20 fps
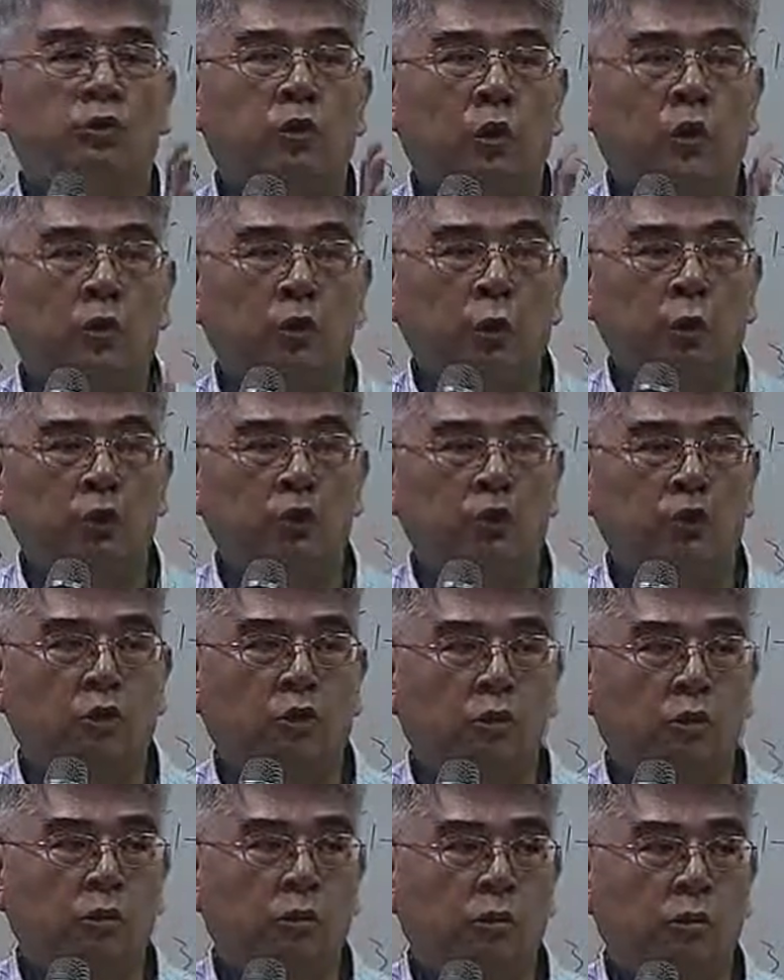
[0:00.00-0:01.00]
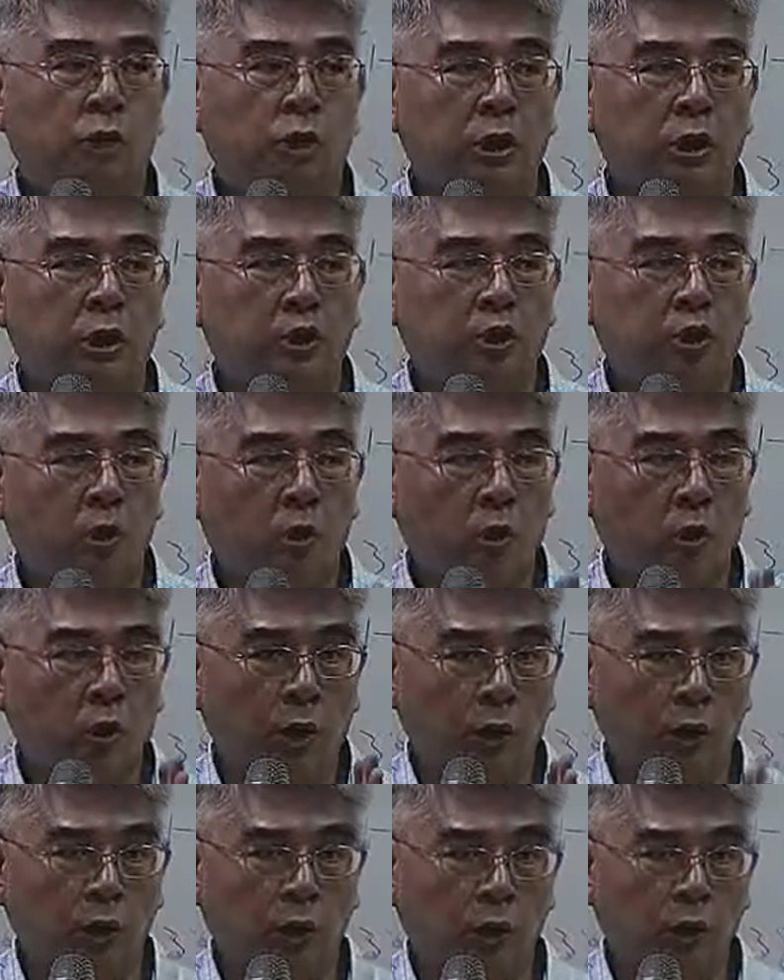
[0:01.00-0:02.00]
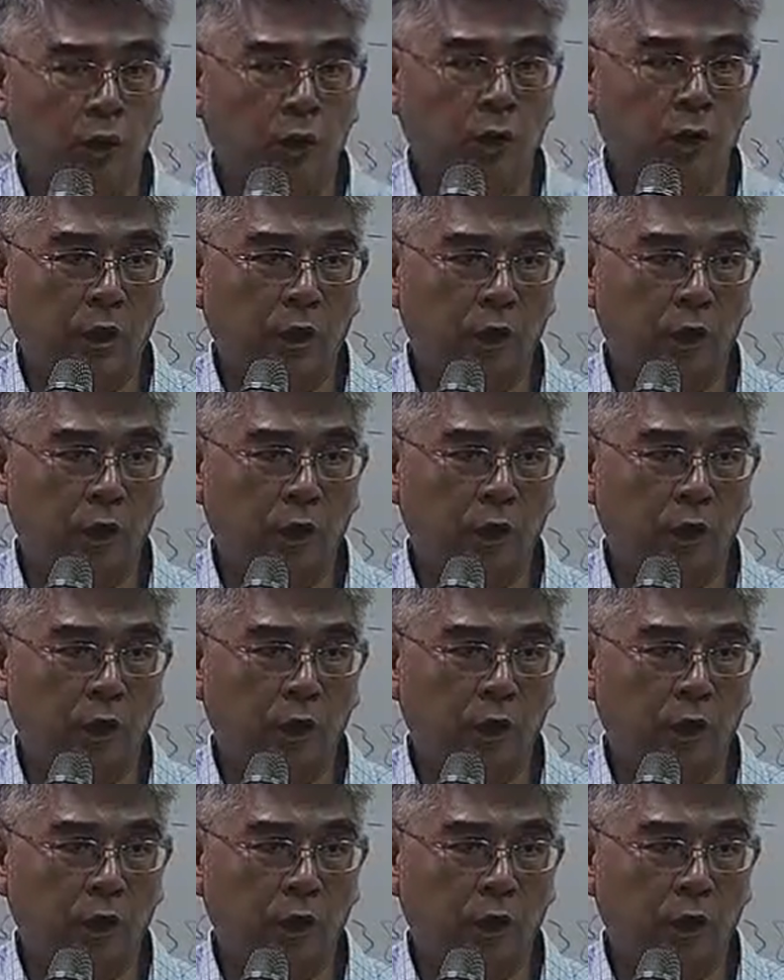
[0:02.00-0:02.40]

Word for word: 中位数，以中位数